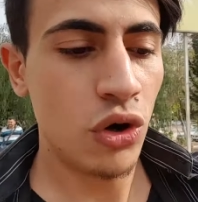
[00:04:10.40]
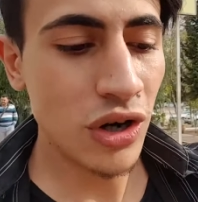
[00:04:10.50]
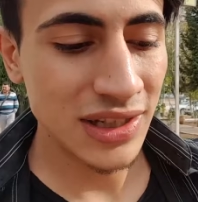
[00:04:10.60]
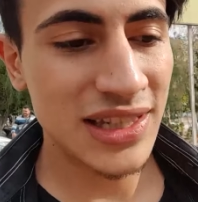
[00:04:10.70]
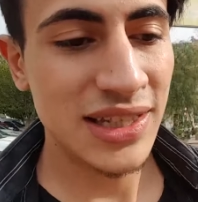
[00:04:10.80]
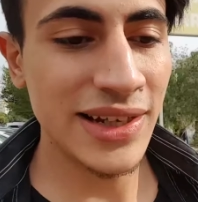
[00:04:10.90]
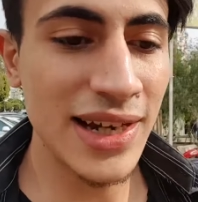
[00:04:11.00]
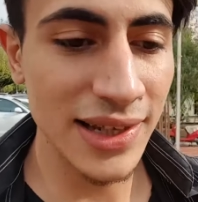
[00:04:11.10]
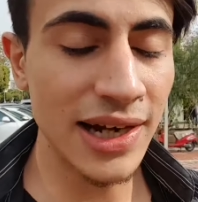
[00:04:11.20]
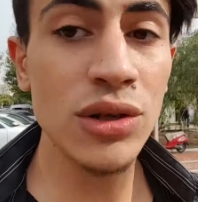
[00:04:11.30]
oradaki
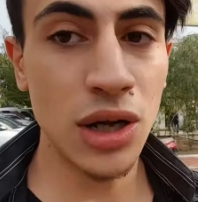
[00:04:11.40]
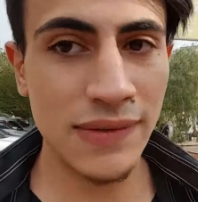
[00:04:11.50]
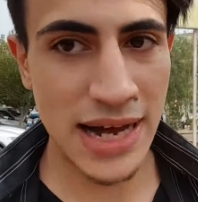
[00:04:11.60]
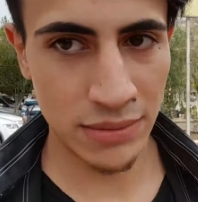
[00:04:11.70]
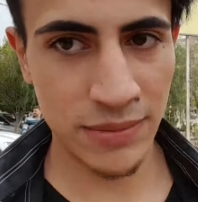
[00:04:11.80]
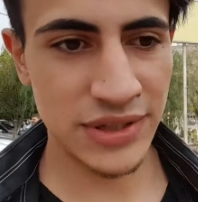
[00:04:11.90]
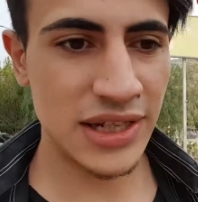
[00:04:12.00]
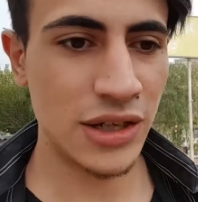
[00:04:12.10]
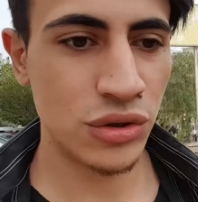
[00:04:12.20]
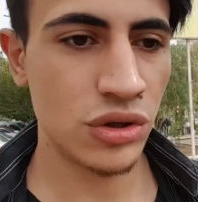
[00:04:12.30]
yayalara yol vermemiz
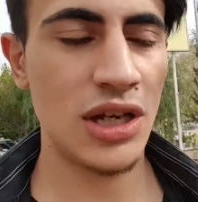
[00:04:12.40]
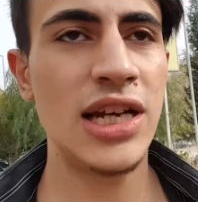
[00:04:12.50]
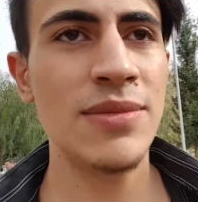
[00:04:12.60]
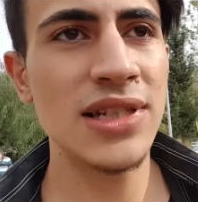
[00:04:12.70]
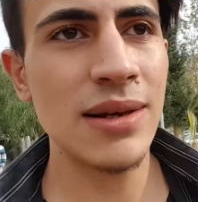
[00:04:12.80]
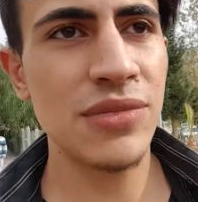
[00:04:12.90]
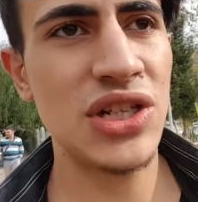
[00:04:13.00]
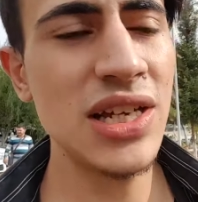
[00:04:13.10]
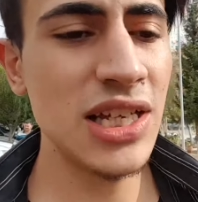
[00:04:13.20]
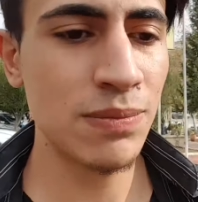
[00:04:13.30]
gerekiyor. Elimizden bir
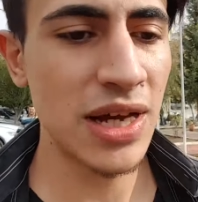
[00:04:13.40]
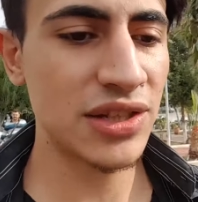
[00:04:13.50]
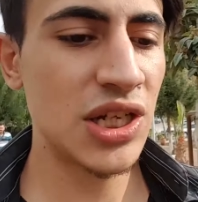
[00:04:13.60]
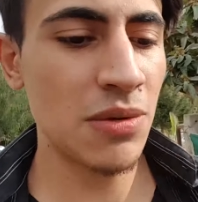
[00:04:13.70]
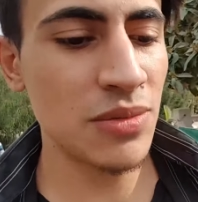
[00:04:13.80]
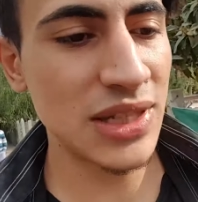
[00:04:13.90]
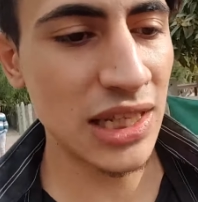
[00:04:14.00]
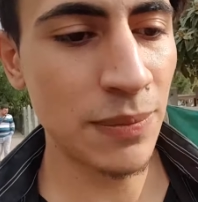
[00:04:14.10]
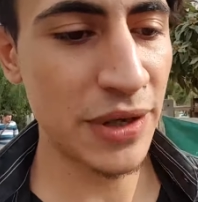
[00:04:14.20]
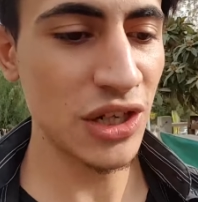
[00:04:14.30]
şey gitmez. Cebimizden de
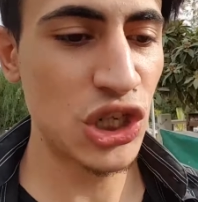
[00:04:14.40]
para